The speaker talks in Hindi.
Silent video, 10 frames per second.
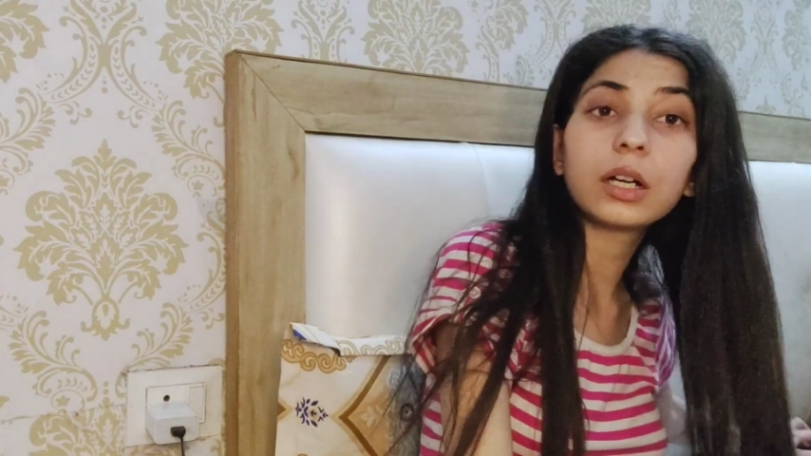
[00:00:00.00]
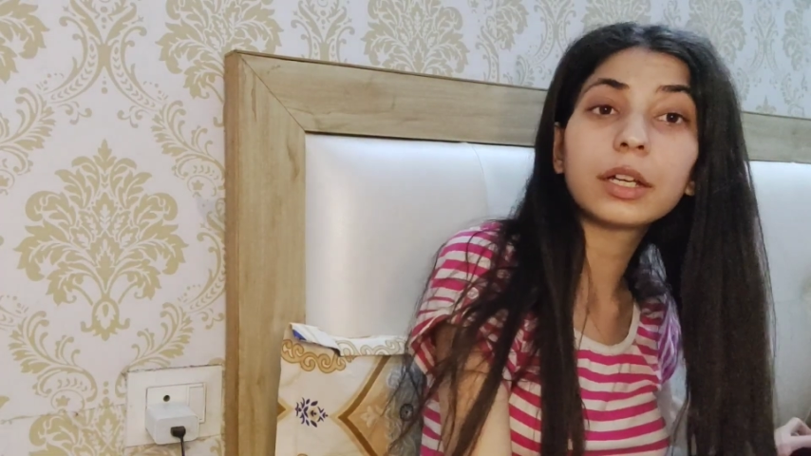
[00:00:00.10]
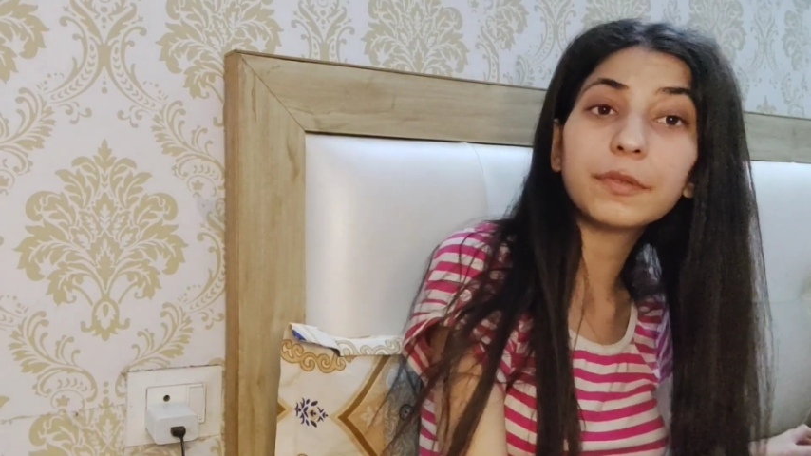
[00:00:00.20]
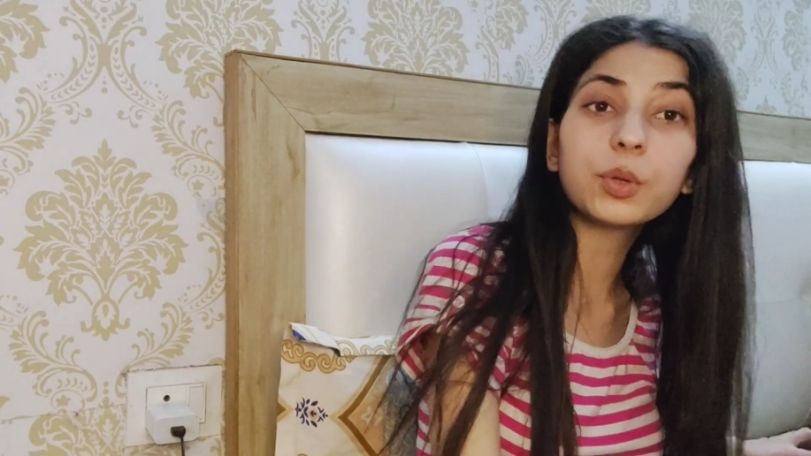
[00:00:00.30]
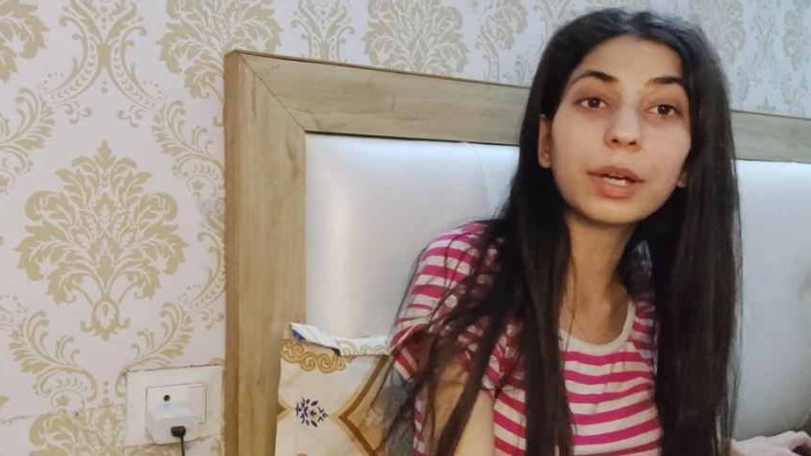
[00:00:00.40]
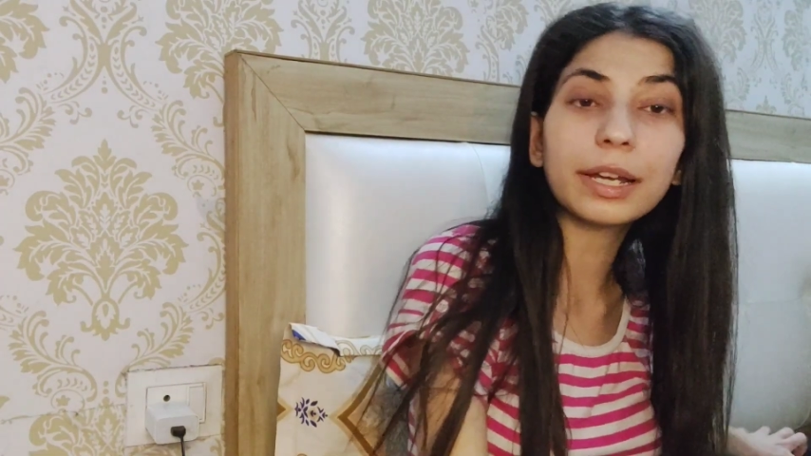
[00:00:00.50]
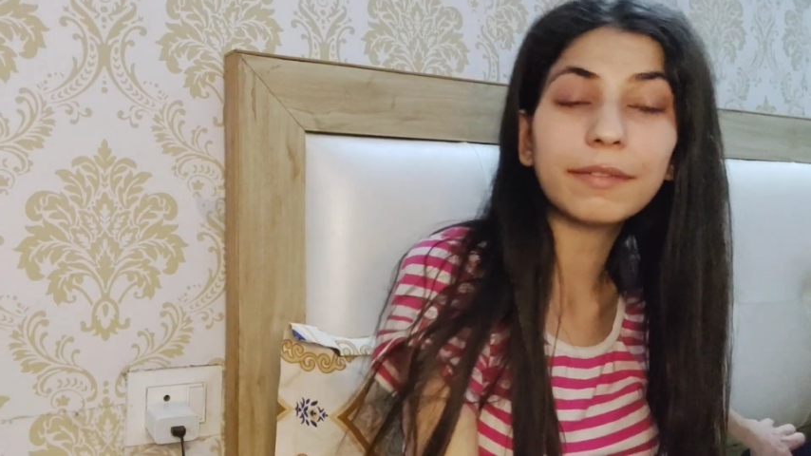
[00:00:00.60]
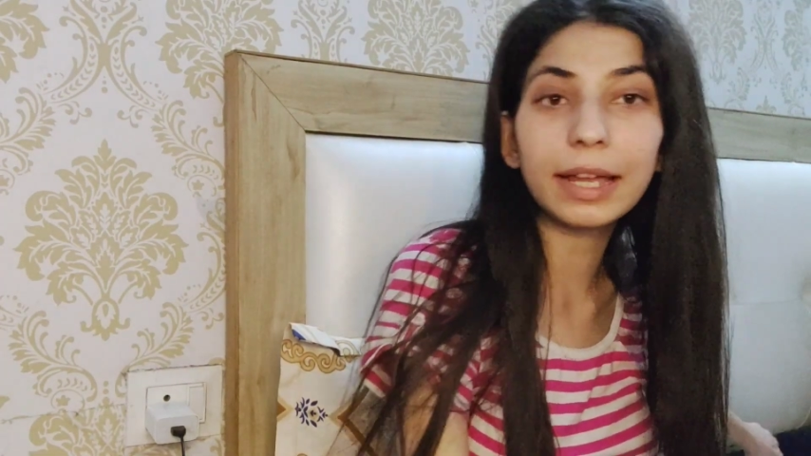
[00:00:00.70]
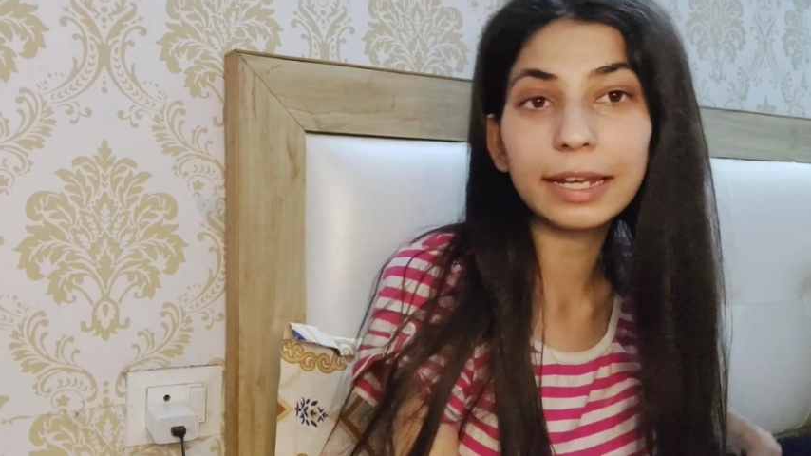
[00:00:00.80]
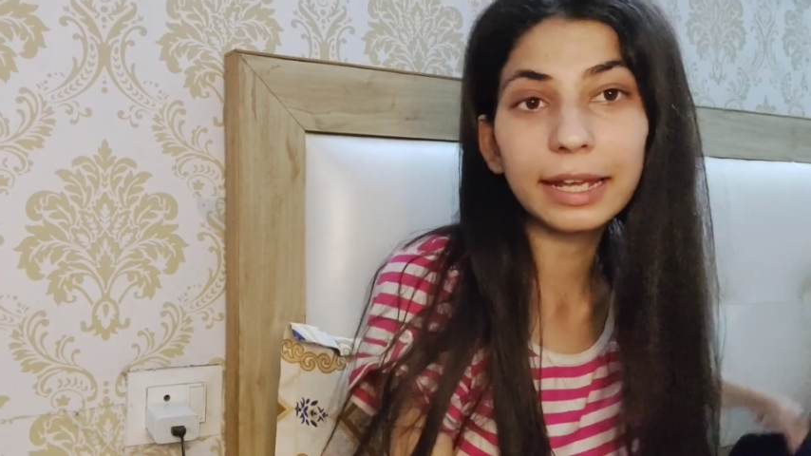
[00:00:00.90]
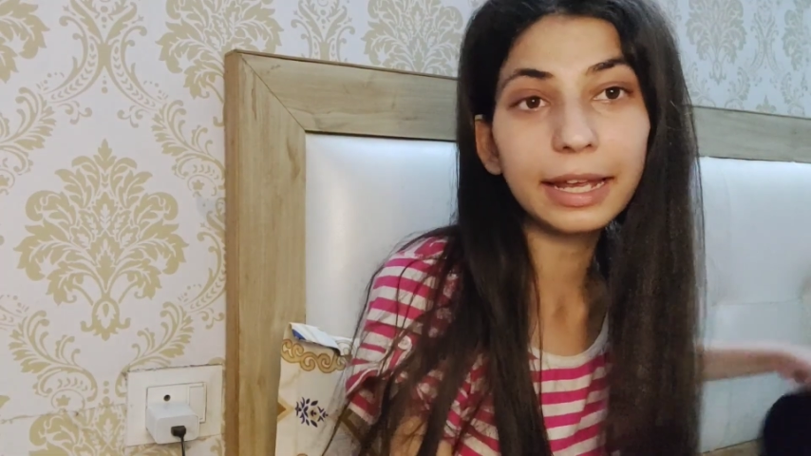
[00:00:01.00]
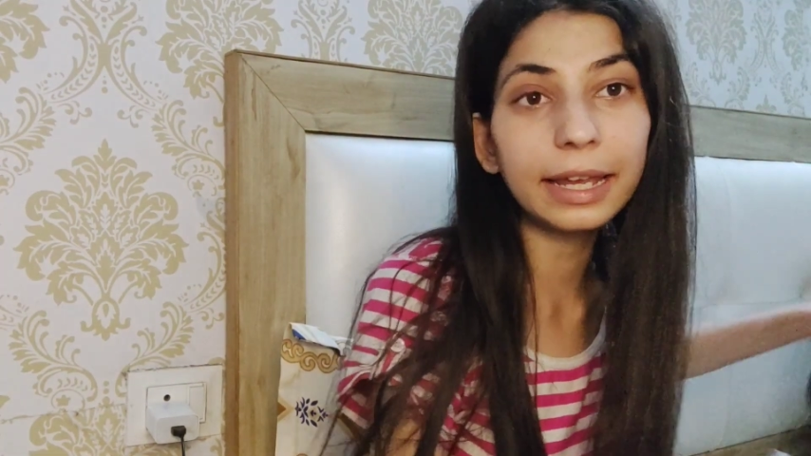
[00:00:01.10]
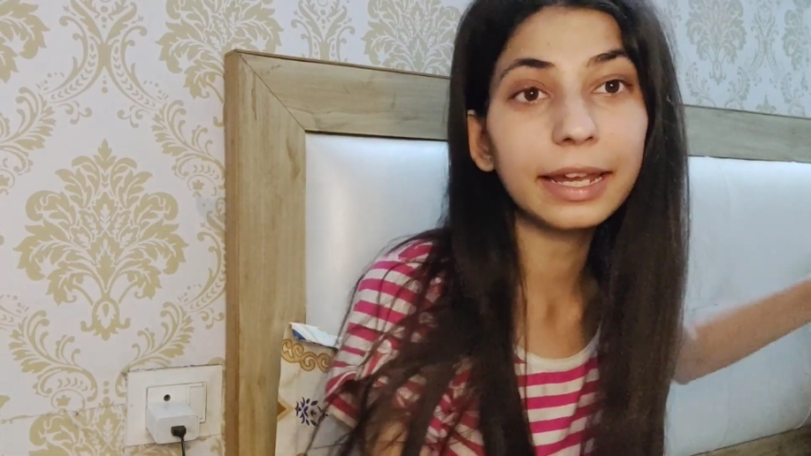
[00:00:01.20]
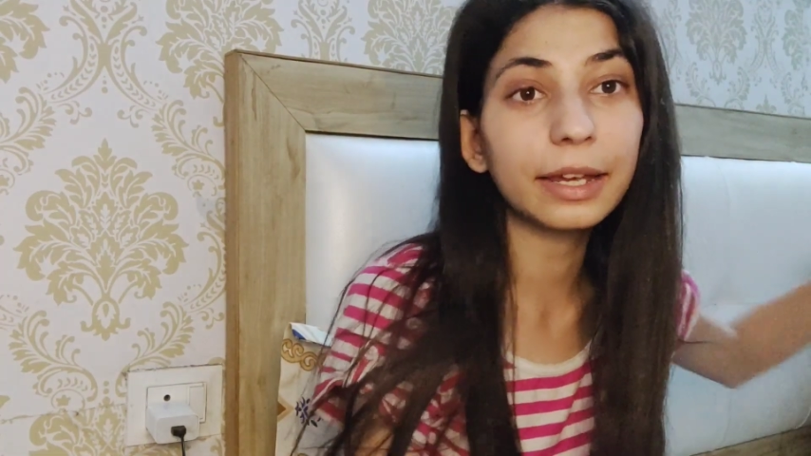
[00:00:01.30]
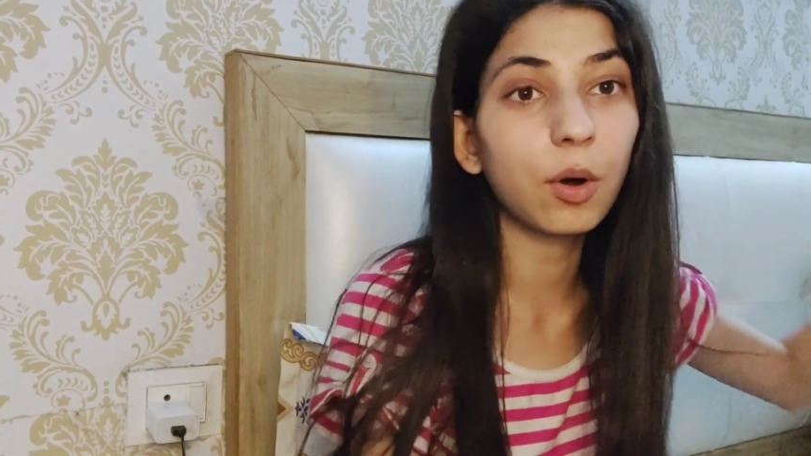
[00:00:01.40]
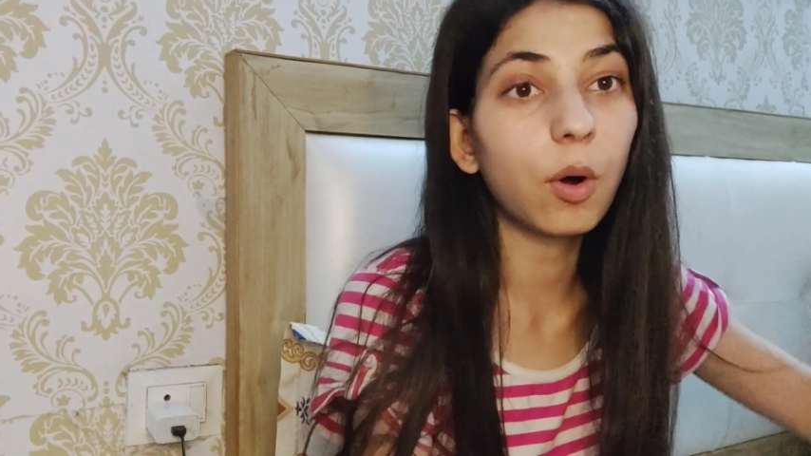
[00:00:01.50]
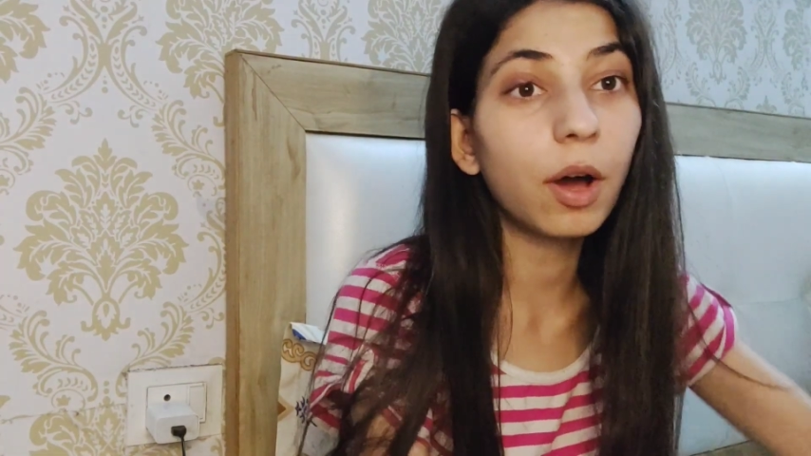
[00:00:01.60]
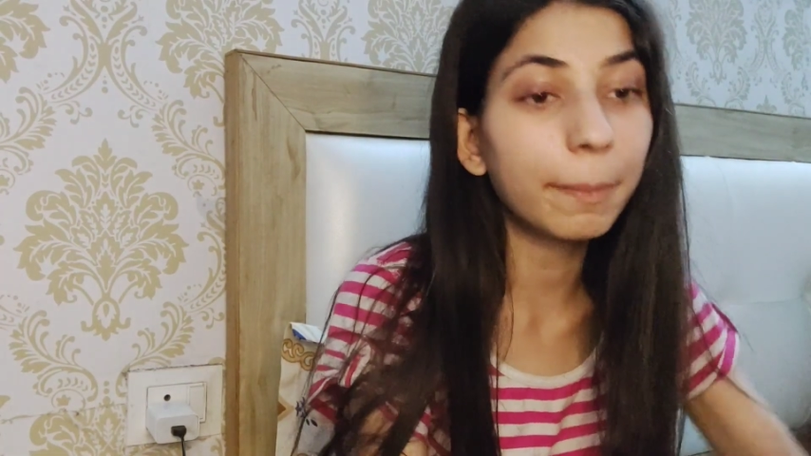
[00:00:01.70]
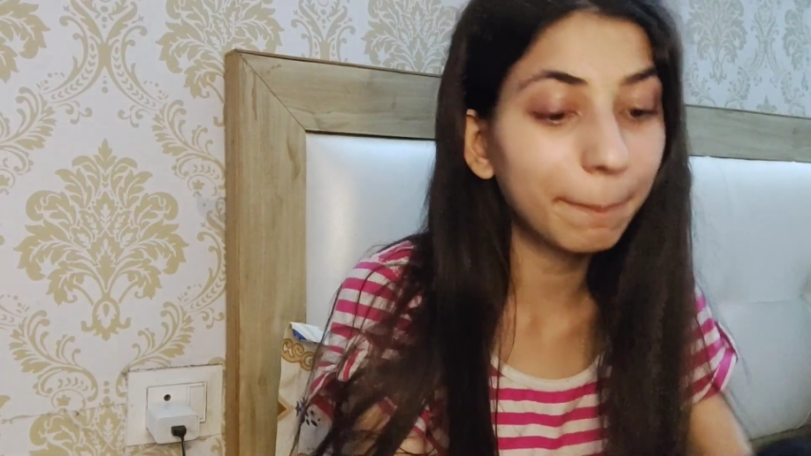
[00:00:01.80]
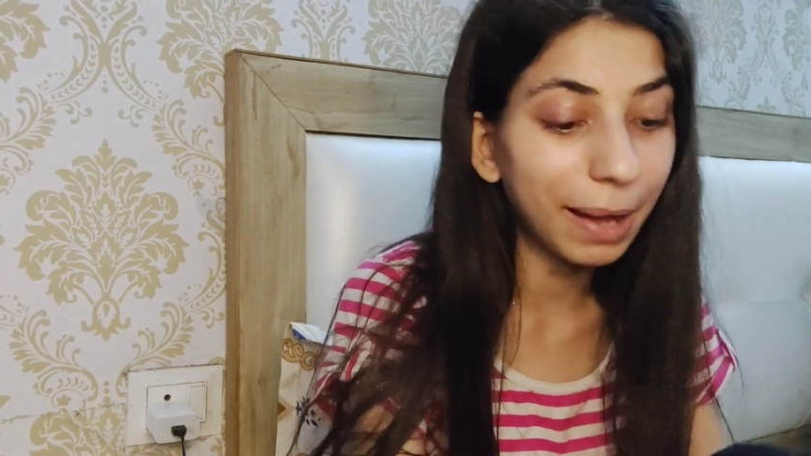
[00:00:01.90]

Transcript: रिव्यू करने वाले हैं एक और